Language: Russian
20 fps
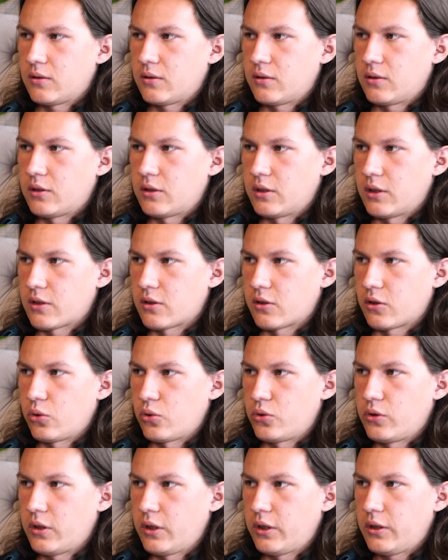интересных
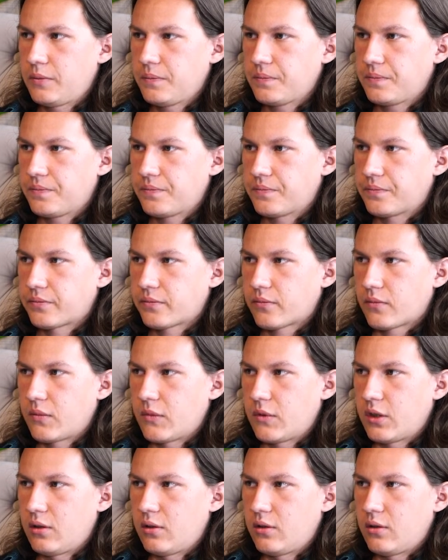людей,
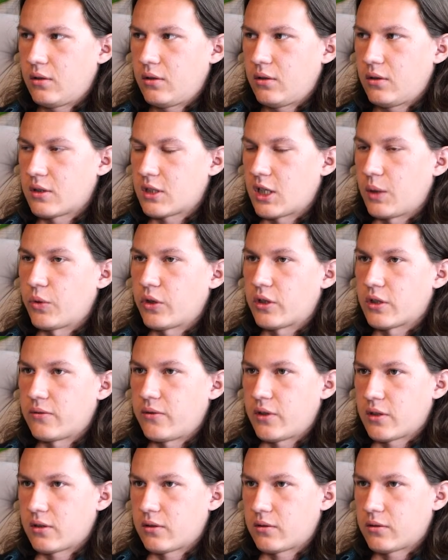не самых
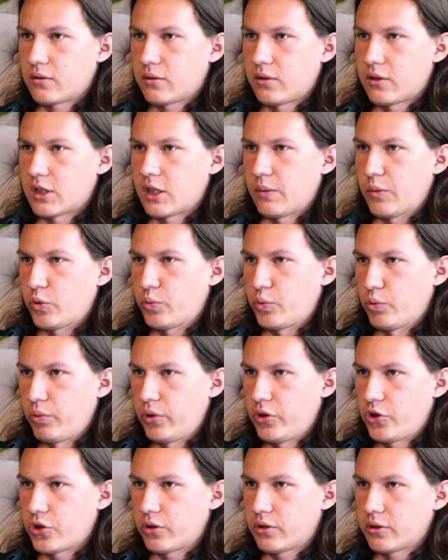известных, не самых
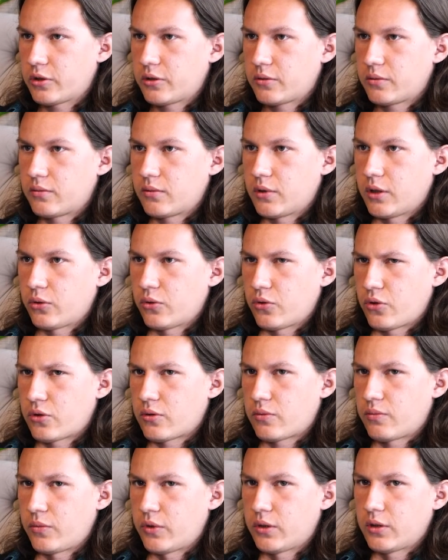публичных. Да, то
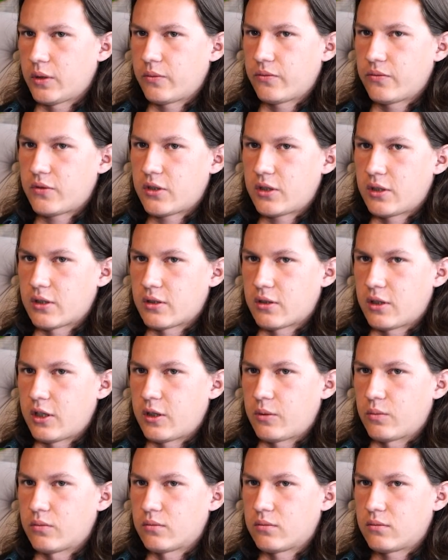есть мы там все
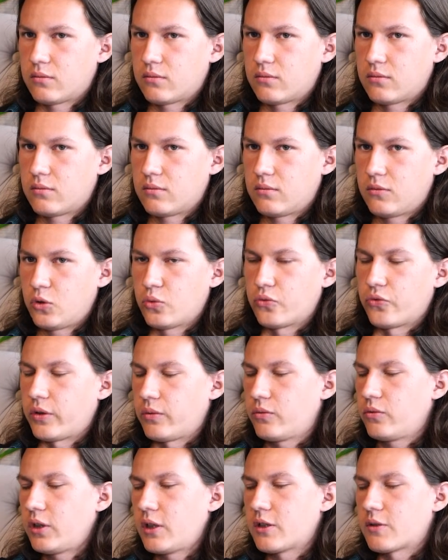знаем
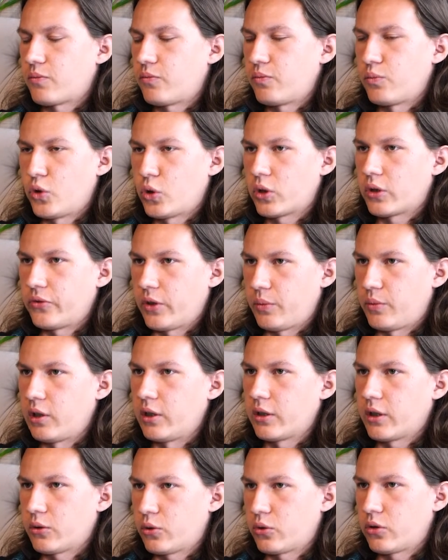ну, есть много
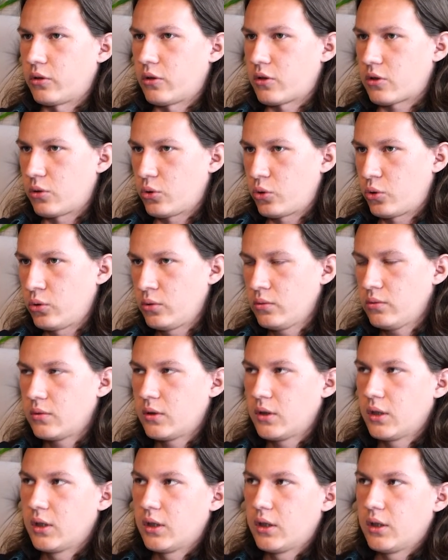фамилий, которые на слуху,
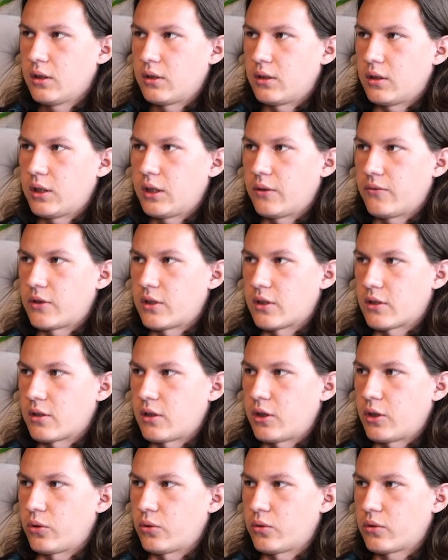да, там все
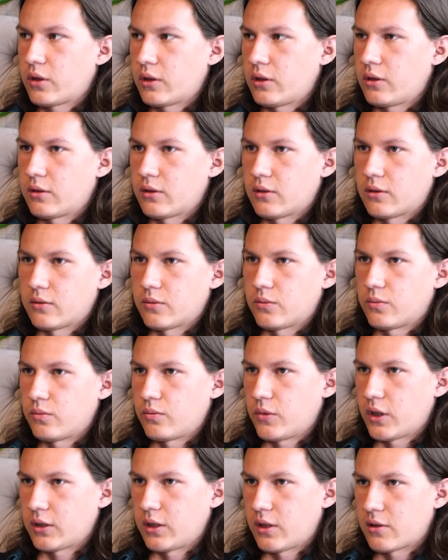знают каких-то
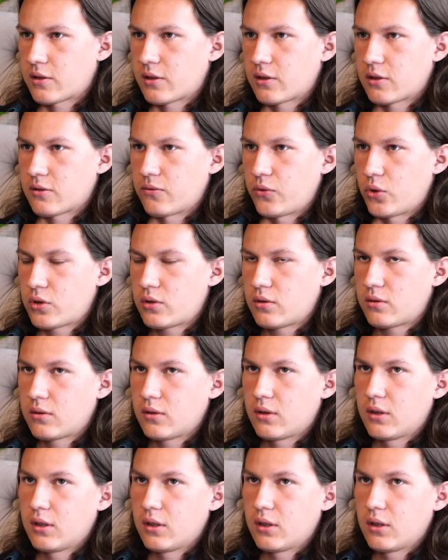магаданских звезд,